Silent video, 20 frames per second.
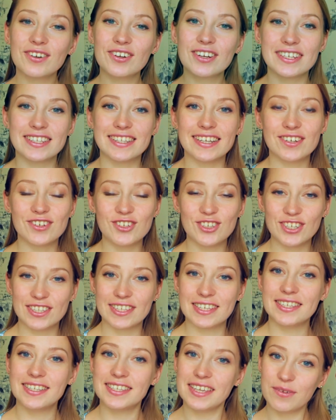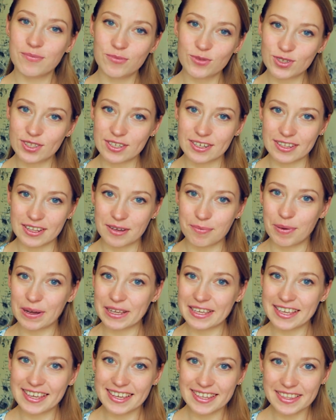только закончится 7 мусорных
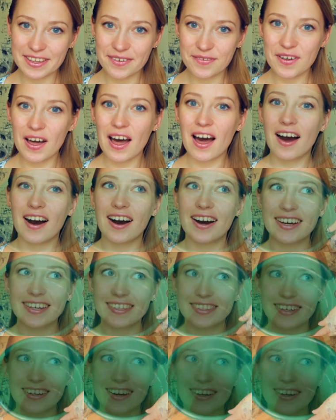пакетов, а это